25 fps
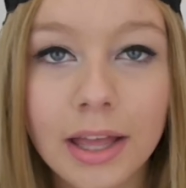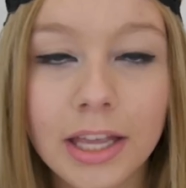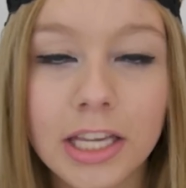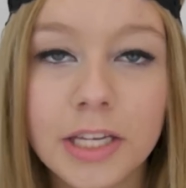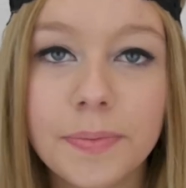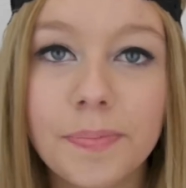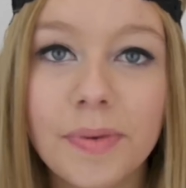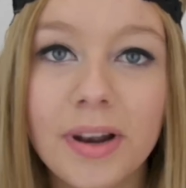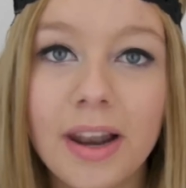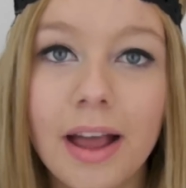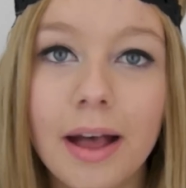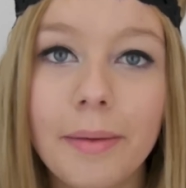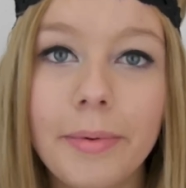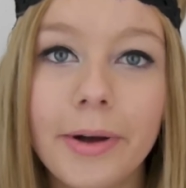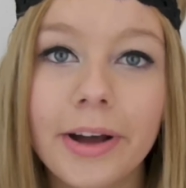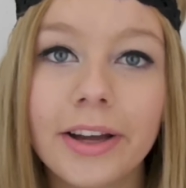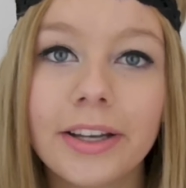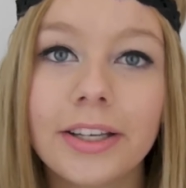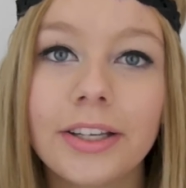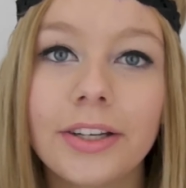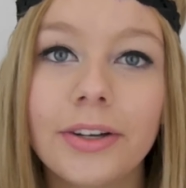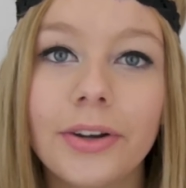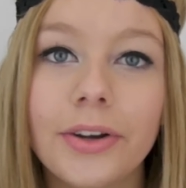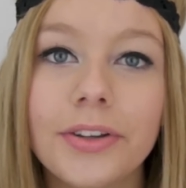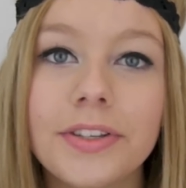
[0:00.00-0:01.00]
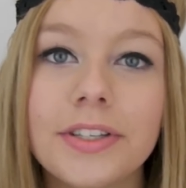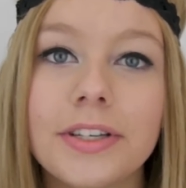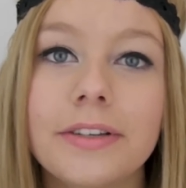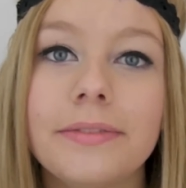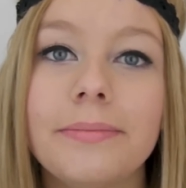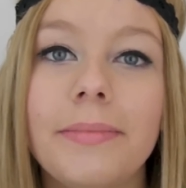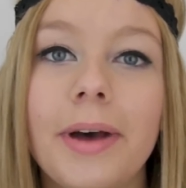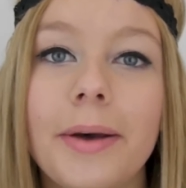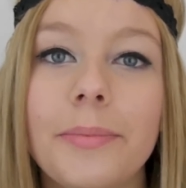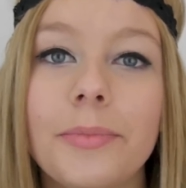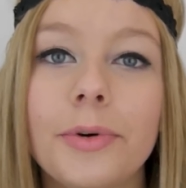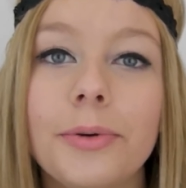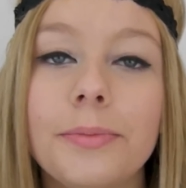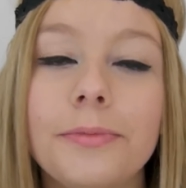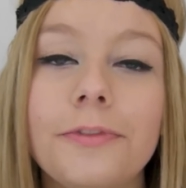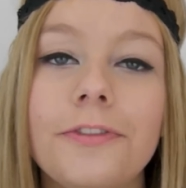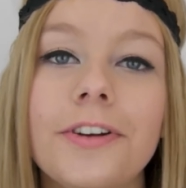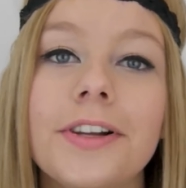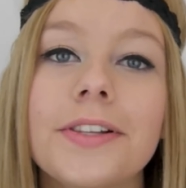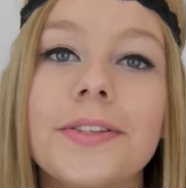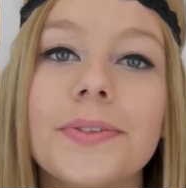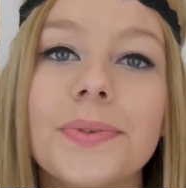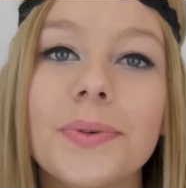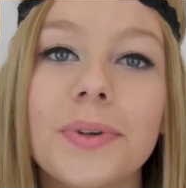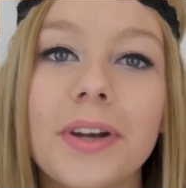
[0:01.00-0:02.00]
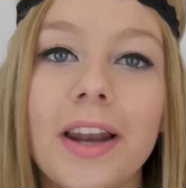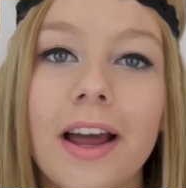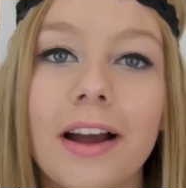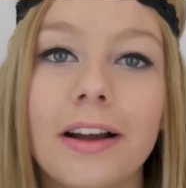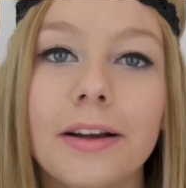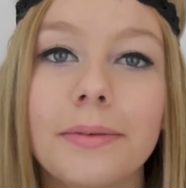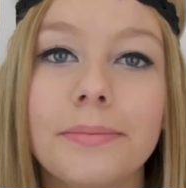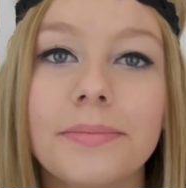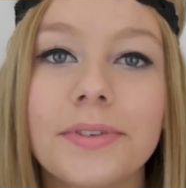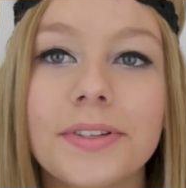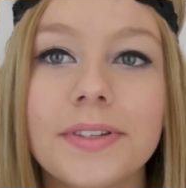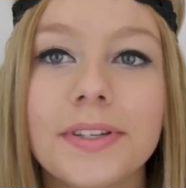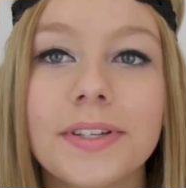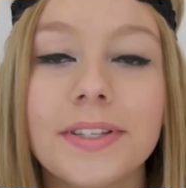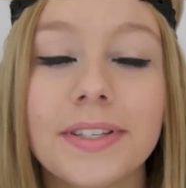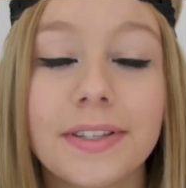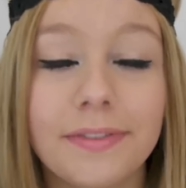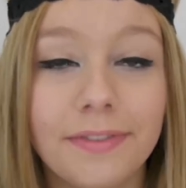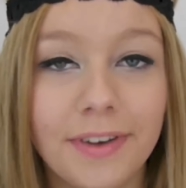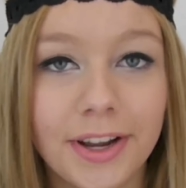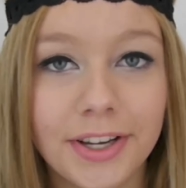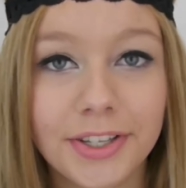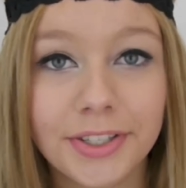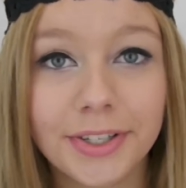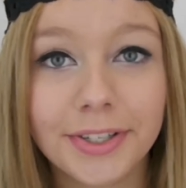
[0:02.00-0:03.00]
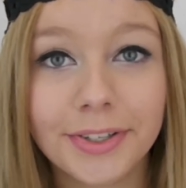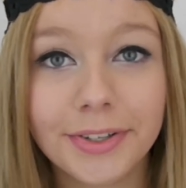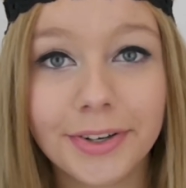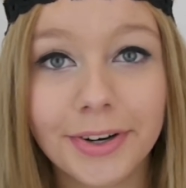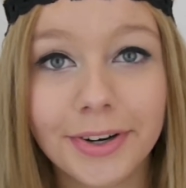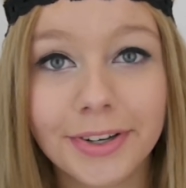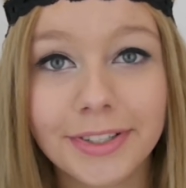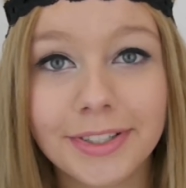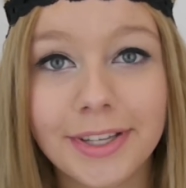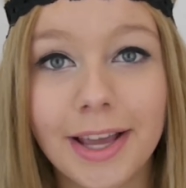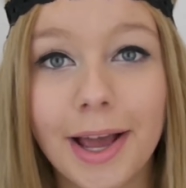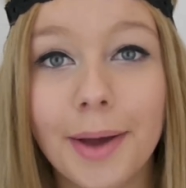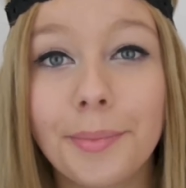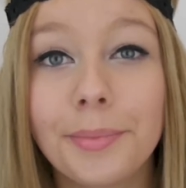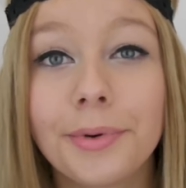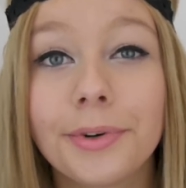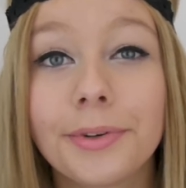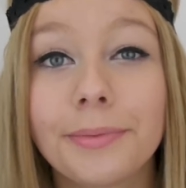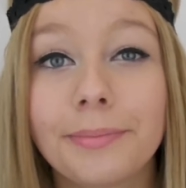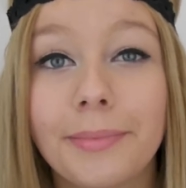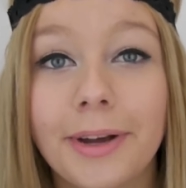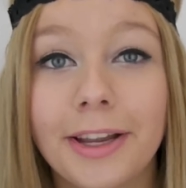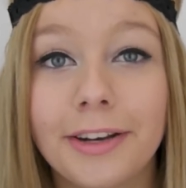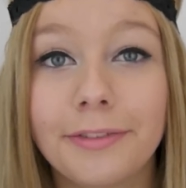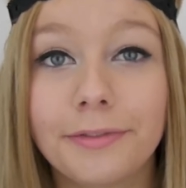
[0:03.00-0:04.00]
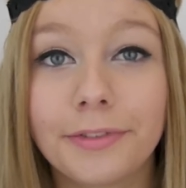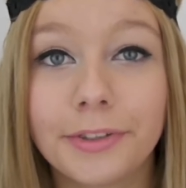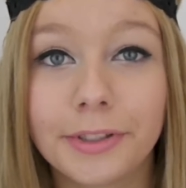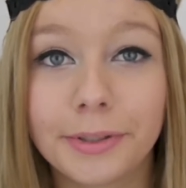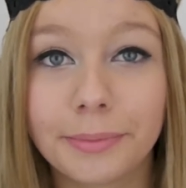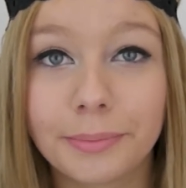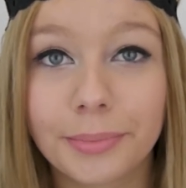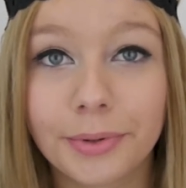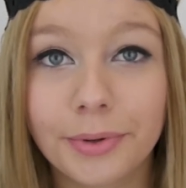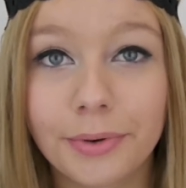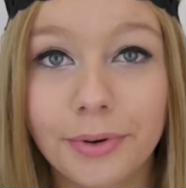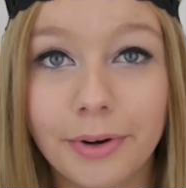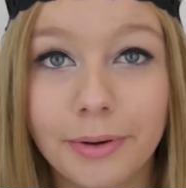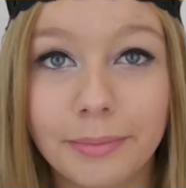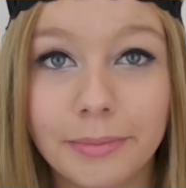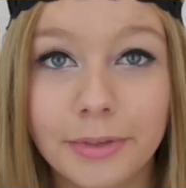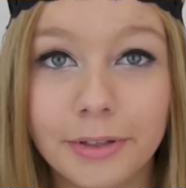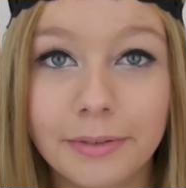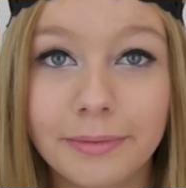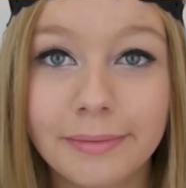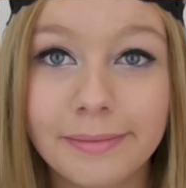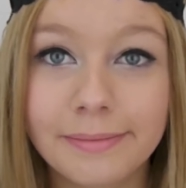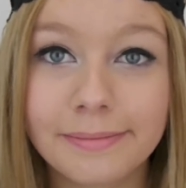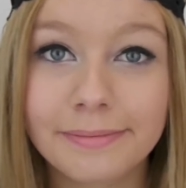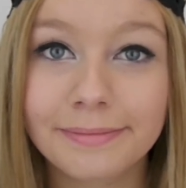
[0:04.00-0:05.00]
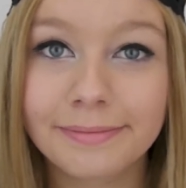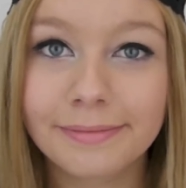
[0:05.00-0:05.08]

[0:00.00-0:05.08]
Ich belabere die Leute in meinem Umfeld so lange, bis ich sie weich gekocht habe und meinen Willen bekomme.